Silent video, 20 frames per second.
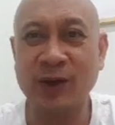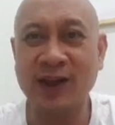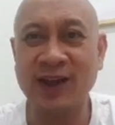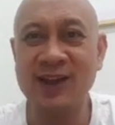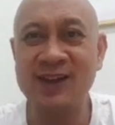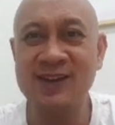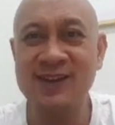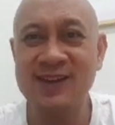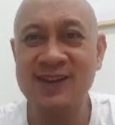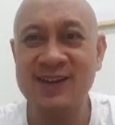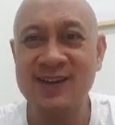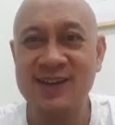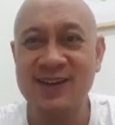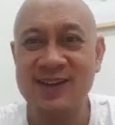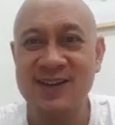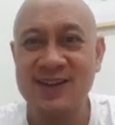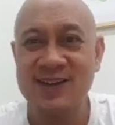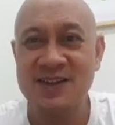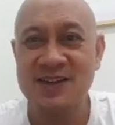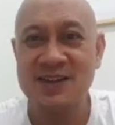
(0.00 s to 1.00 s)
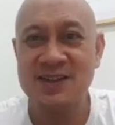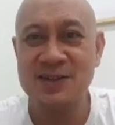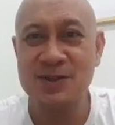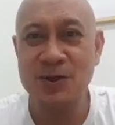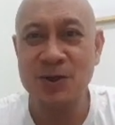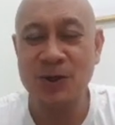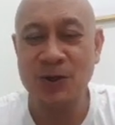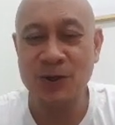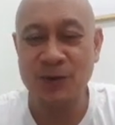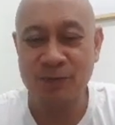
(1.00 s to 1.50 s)
Okay?
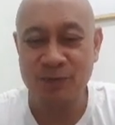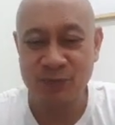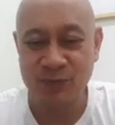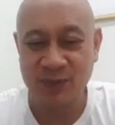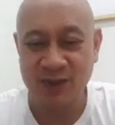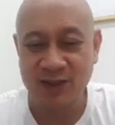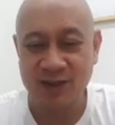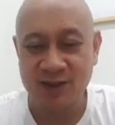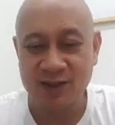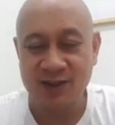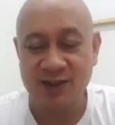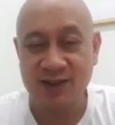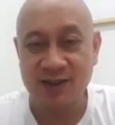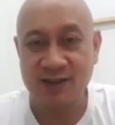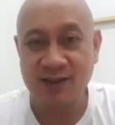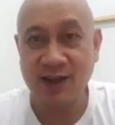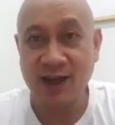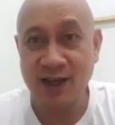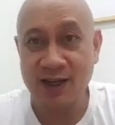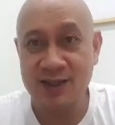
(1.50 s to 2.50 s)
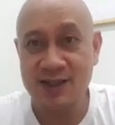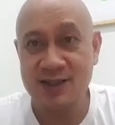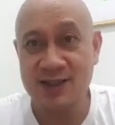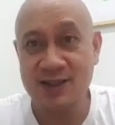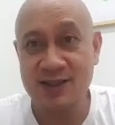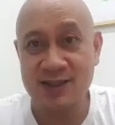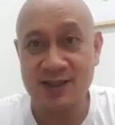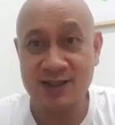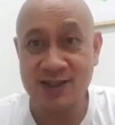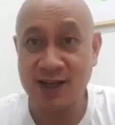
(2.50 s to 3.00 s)
So, guys,
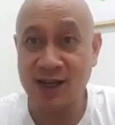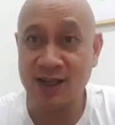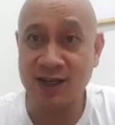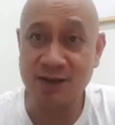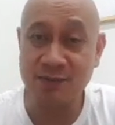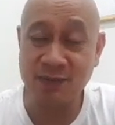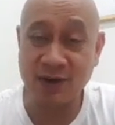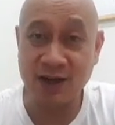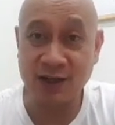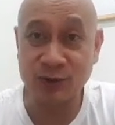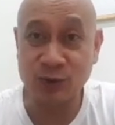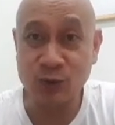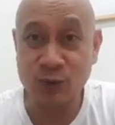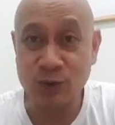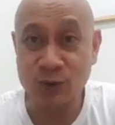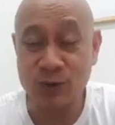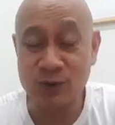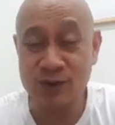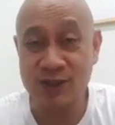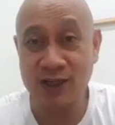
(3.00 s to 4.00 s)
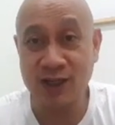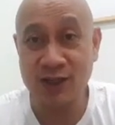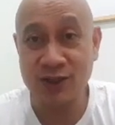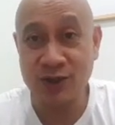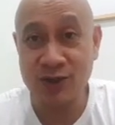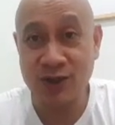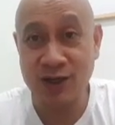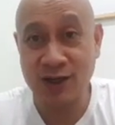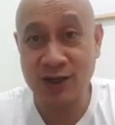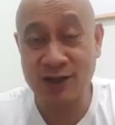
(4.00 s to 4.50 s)
sana makatulong sa
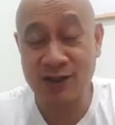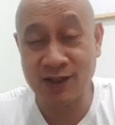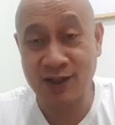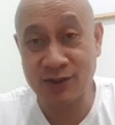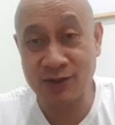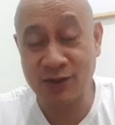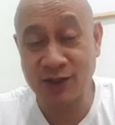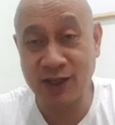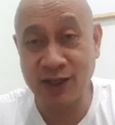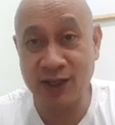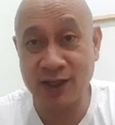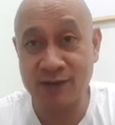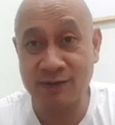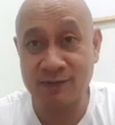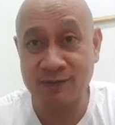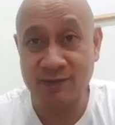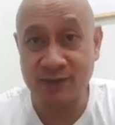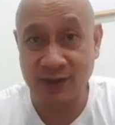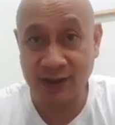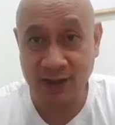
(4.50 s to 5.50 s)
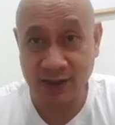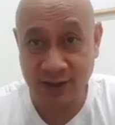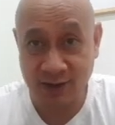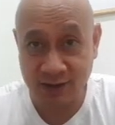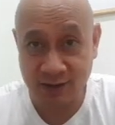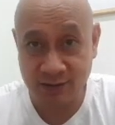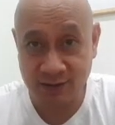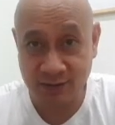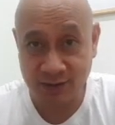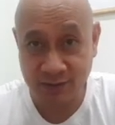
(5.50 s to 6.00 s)
inyo yung ano na yan,
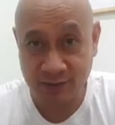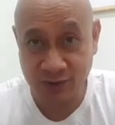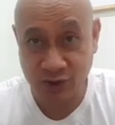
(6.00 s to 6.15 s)
yung